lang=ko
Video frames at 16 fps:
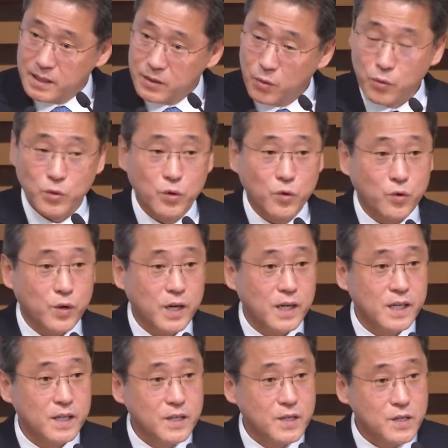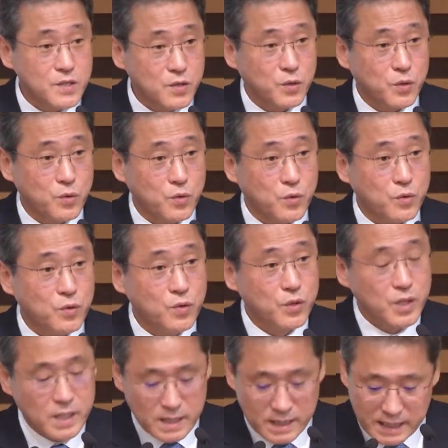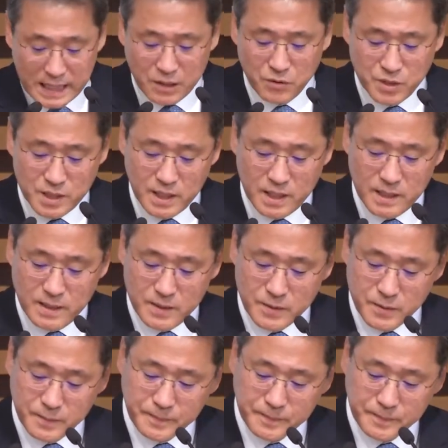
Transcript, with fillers: 동독과 서독으로 나눠지게 되죠.